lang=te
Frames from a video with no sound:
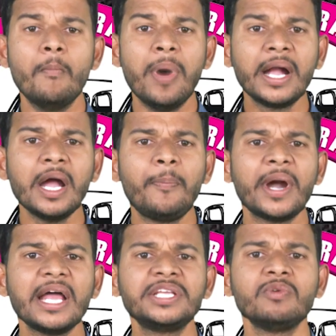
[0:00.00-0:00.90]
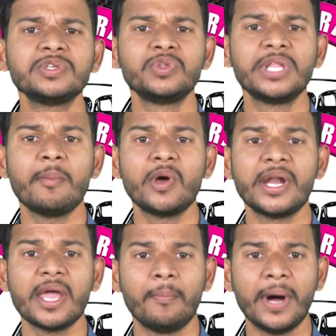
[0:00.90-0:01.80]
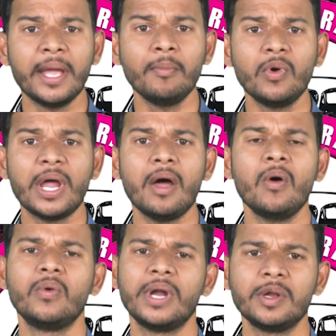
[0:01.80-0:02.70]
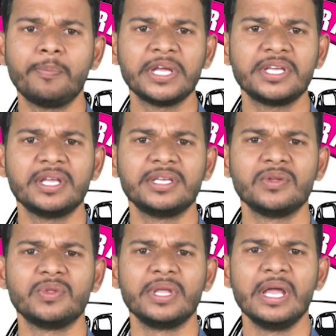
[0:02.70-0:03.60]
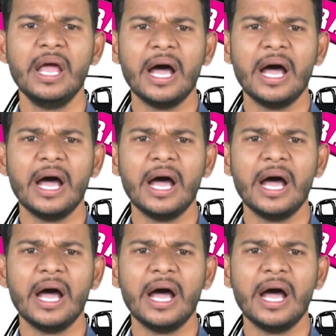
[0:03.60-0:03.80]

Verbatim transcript: భంగ పడాల్సి వస్తుందేమోననే భయం కూడా ఉన్నట్లు ప్రచారం జరుగుతుంది